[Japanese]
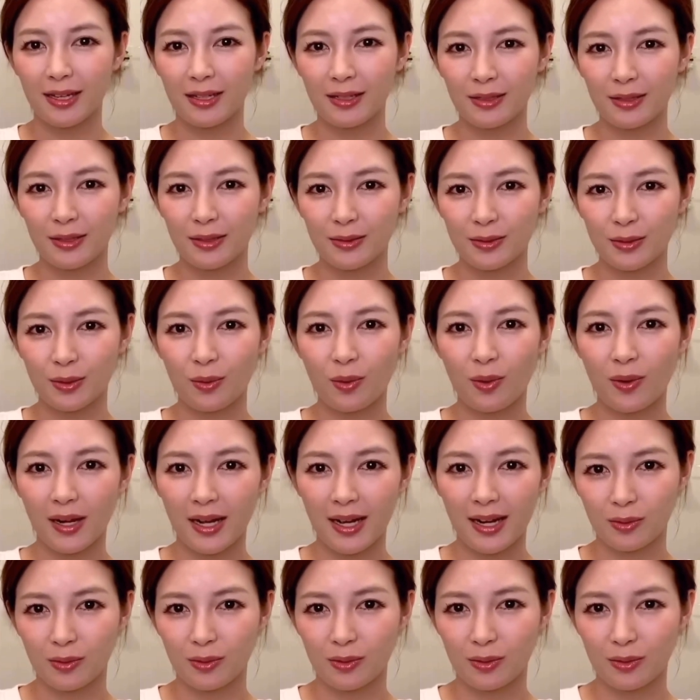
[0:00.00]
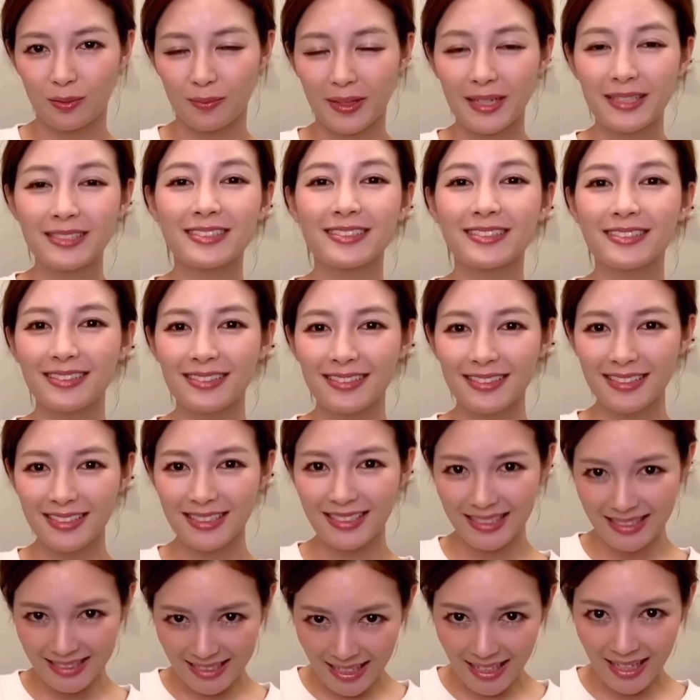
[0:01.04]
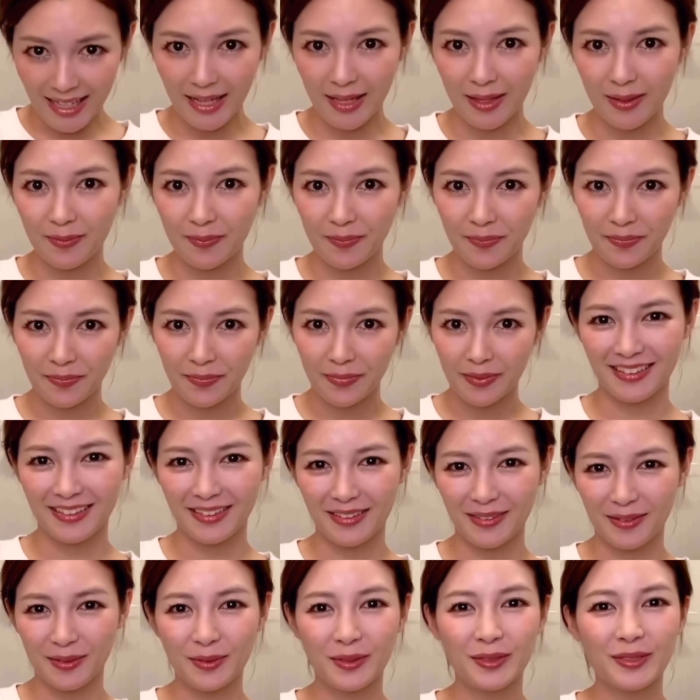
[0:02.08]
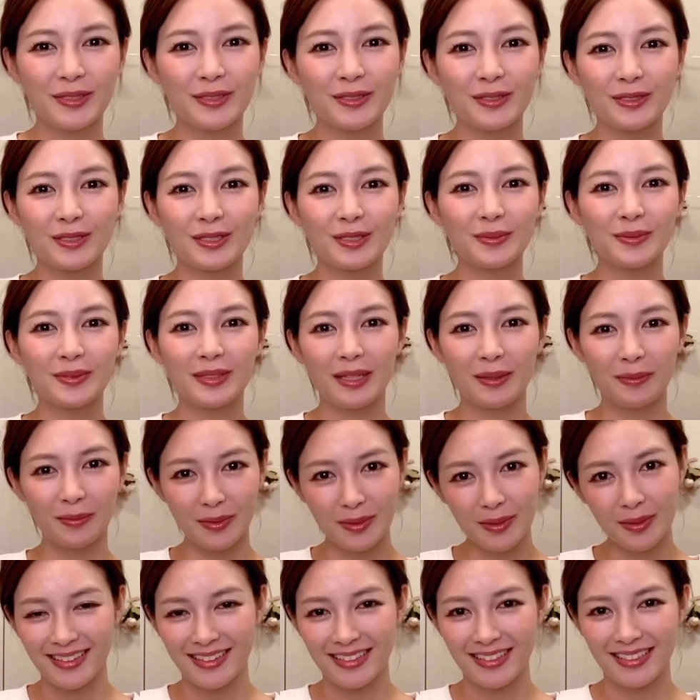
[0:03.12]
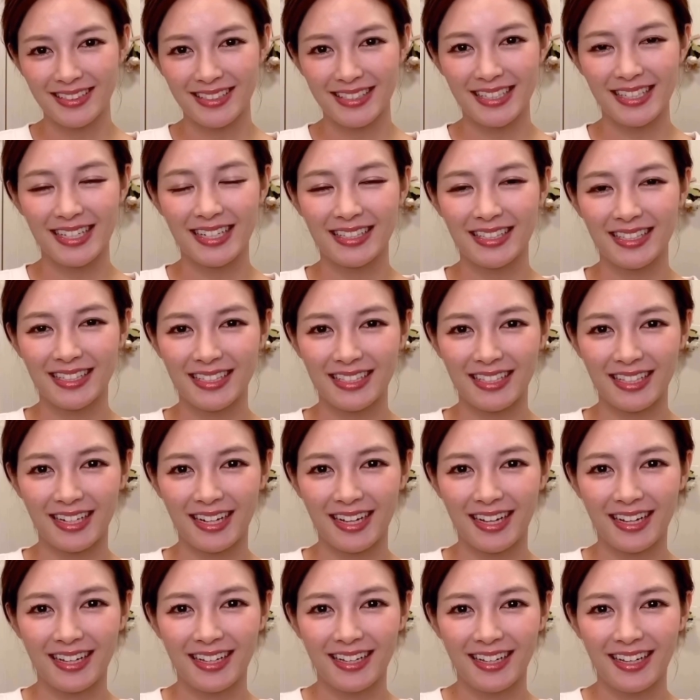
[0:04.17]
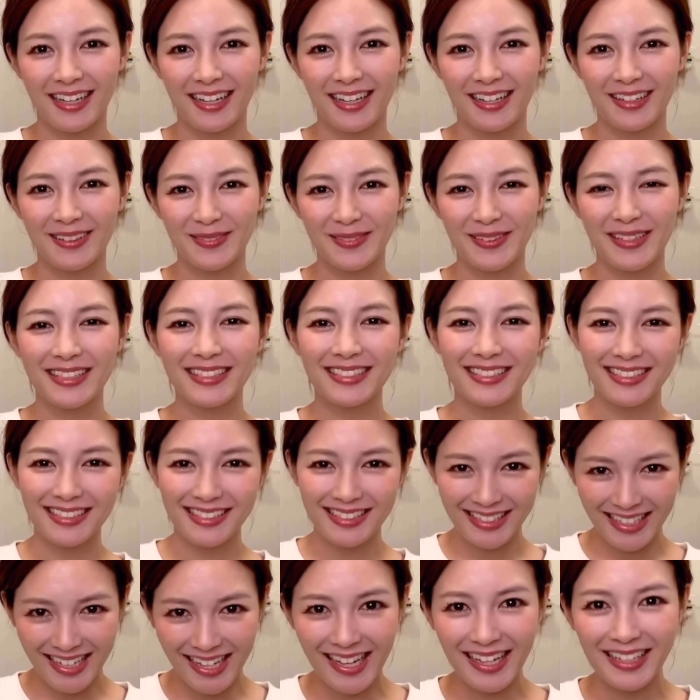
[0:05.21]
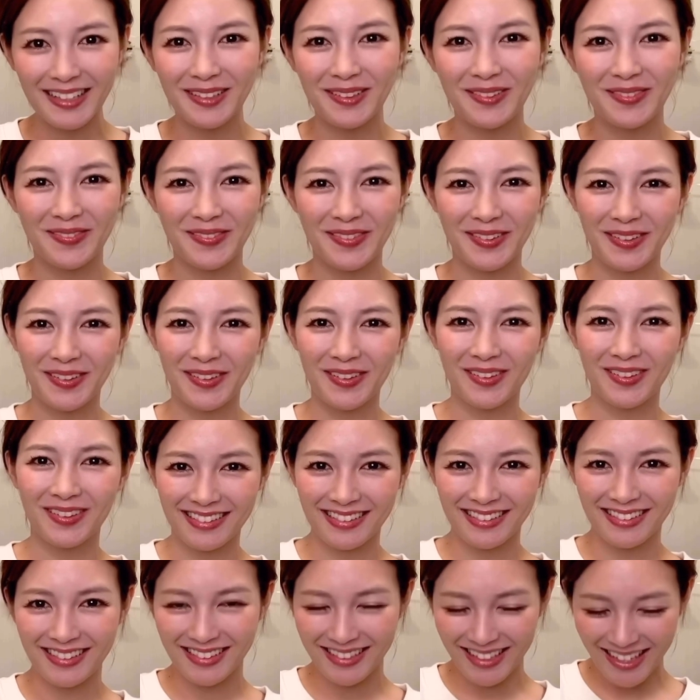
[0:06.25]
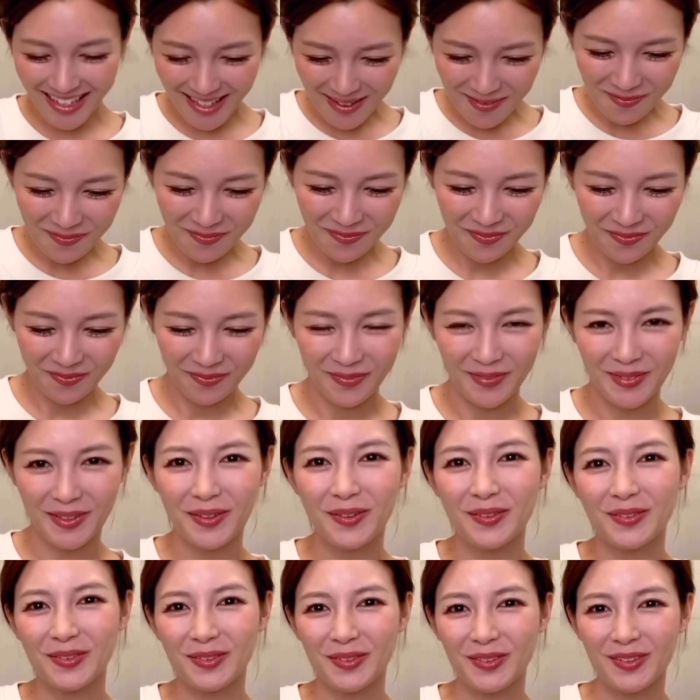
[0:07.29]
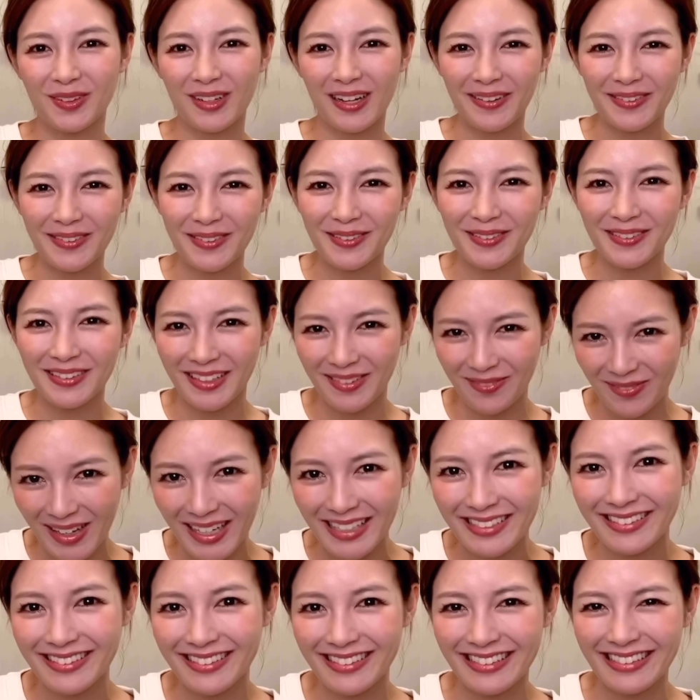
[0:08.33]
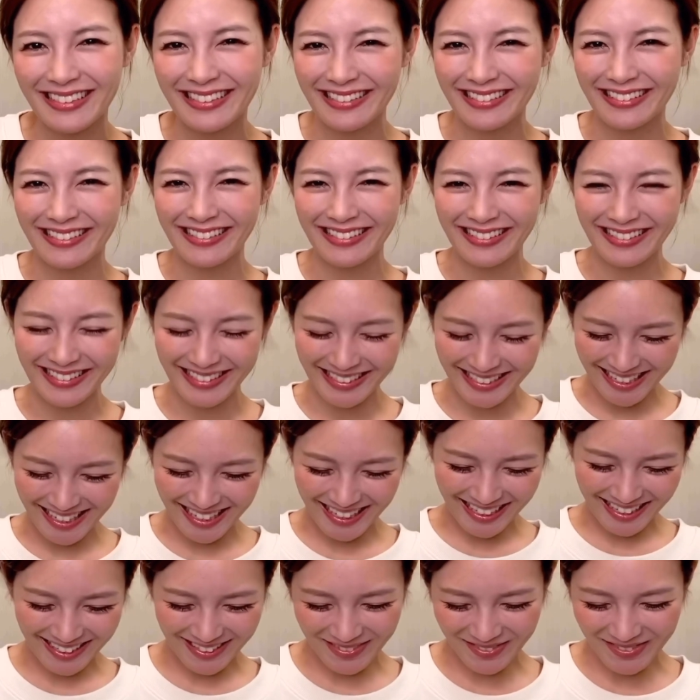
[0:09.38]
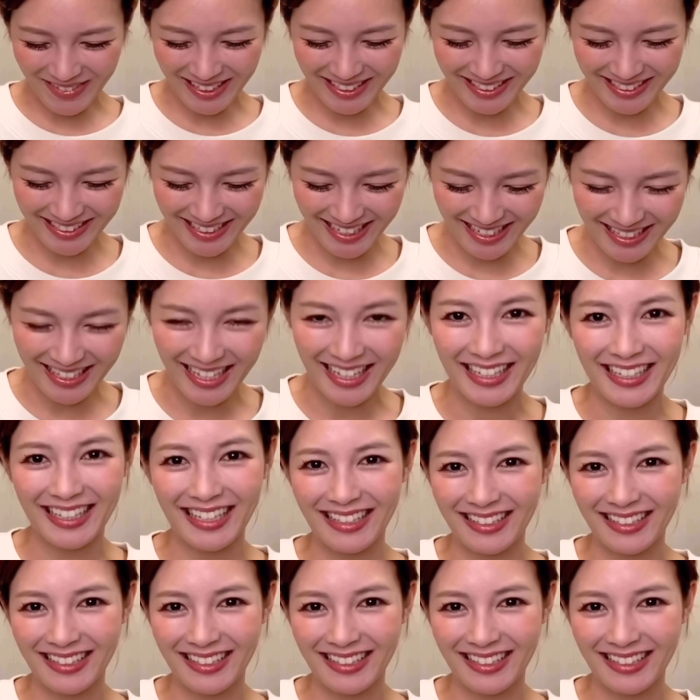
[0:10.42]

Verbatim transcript: そこから抜粋してこの YouTube でもシェアできたら嬉しいなと思って今日の動画を撮ってますうまく言えないけど、